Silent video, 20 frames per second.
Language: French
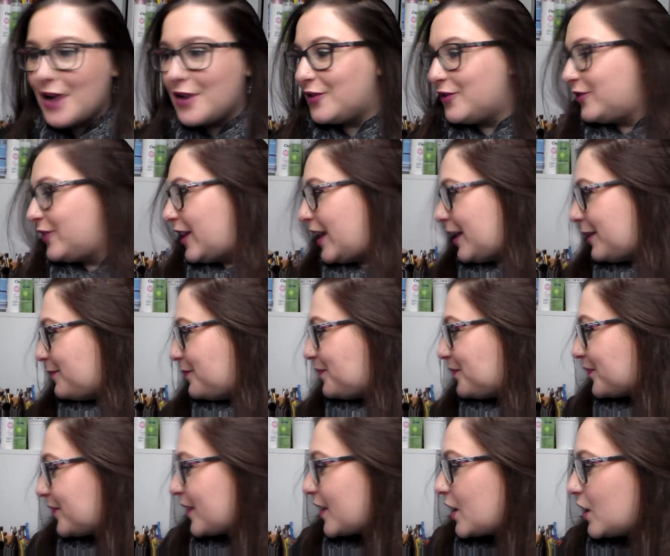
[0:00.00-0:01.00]
Voilà.
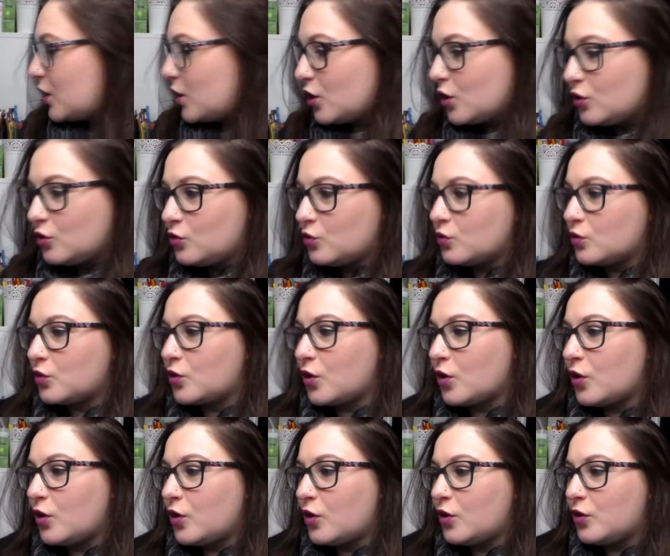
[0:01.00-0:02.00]
Donc
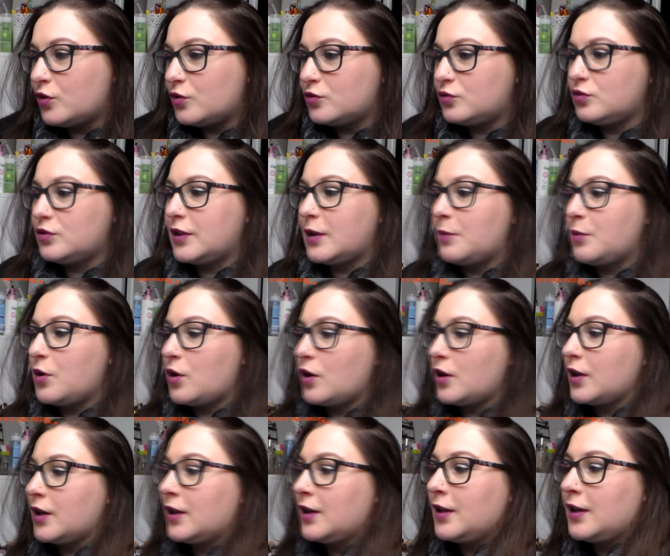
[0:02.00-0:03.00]
tout d'abord,
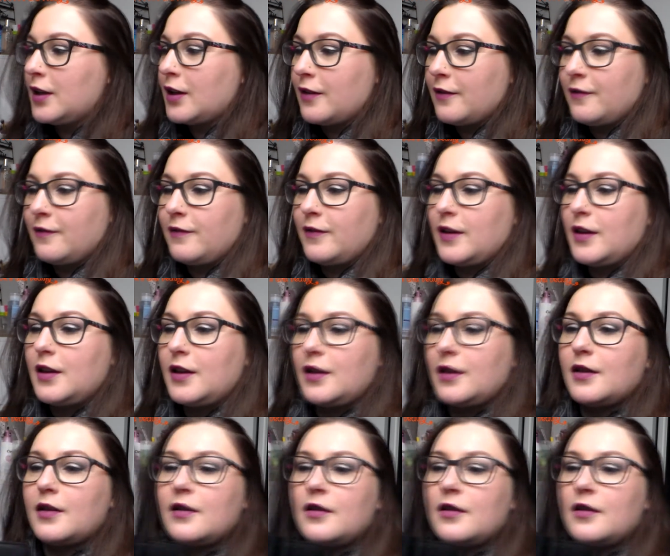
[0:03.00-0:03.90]
il y avait